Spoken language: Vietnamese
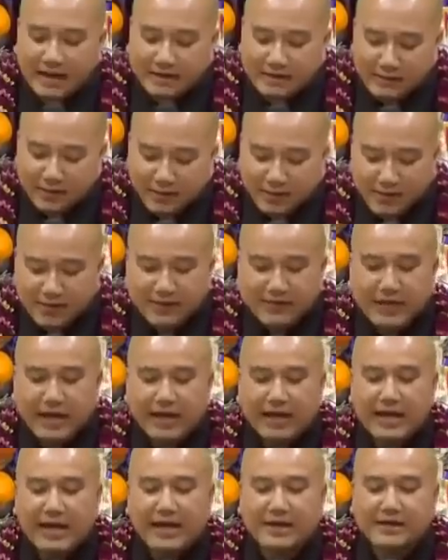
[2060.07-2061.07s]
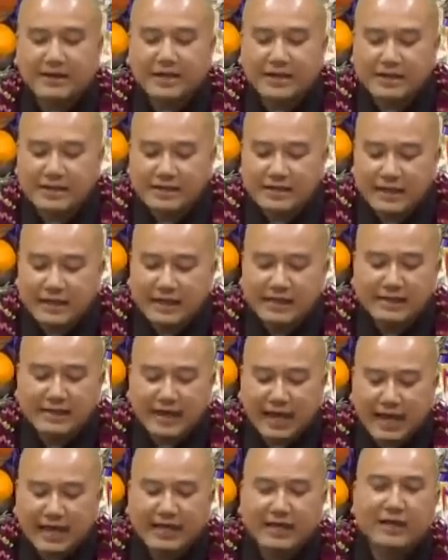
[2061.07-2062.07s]
đặt ra một cái vấn đề là kinh
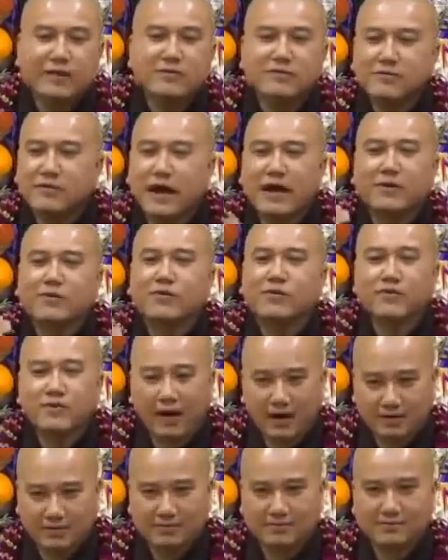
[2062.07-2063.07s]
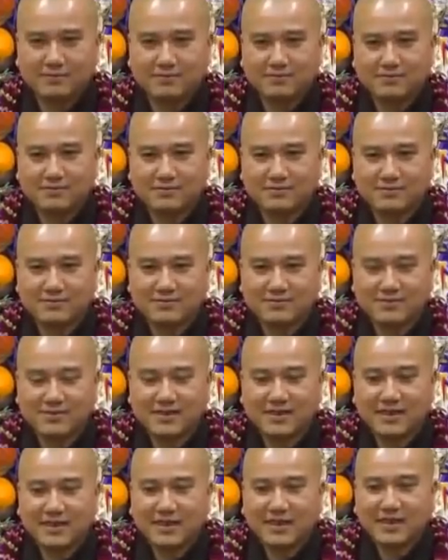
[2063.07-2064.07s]
điển này không phải của Phật.
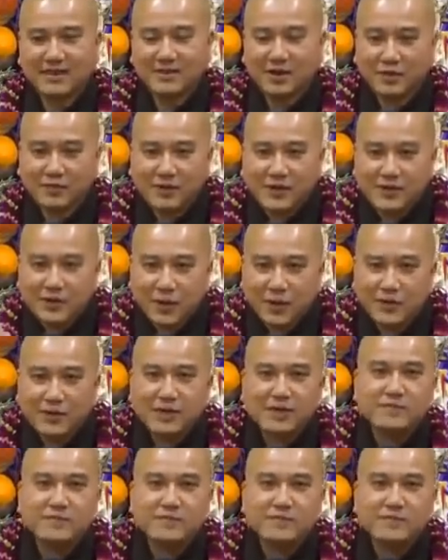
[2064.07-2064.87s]
Rồi ví dụ